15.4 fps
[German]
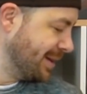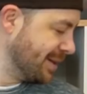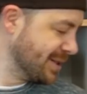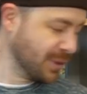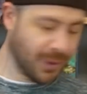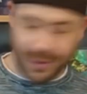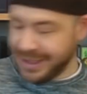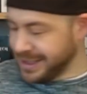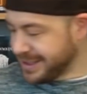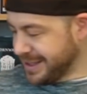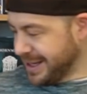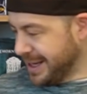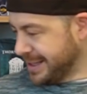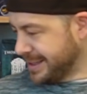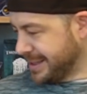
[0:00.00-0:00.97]
So ist
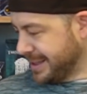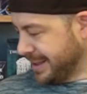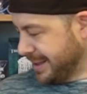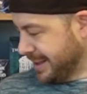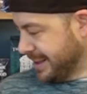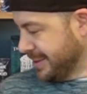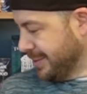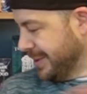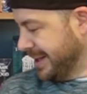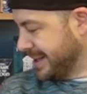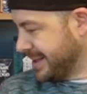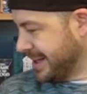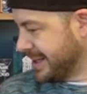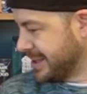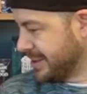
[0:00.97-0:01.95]
das. So
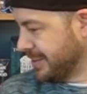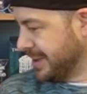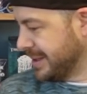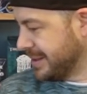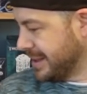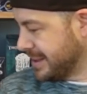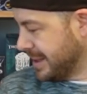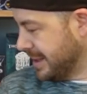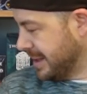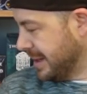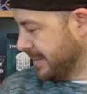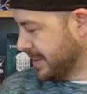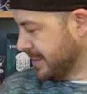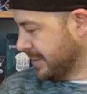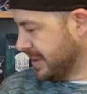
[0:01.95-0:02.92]
ist das, so ist das halt
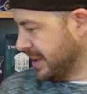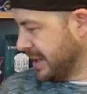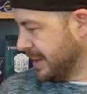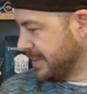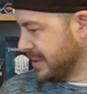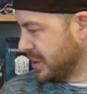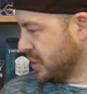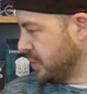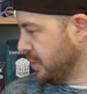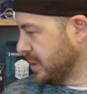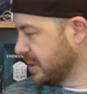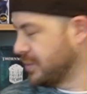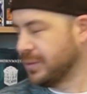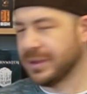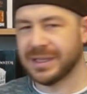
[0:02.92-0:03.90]
eben so. Hier gibt es eine True
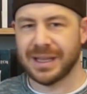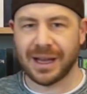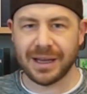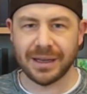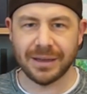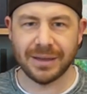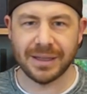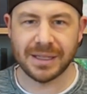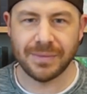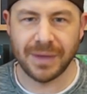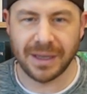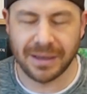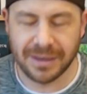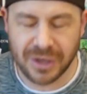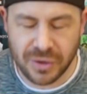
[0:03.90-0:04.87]
School Sachen,
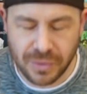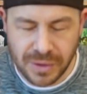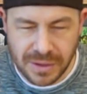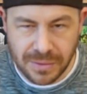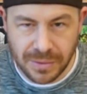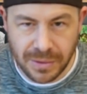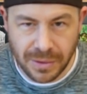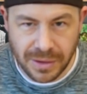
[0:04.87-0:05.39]
deswegen True School